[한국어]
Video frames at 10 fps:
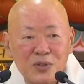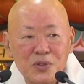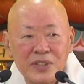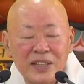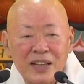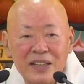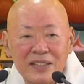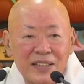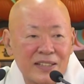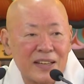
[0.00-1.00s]

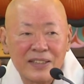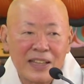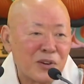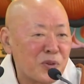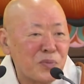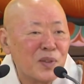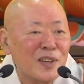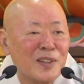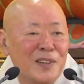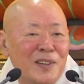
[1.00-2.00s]
출세간이라는 세상은 따로
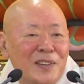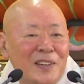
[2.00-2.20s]
없는 거예요.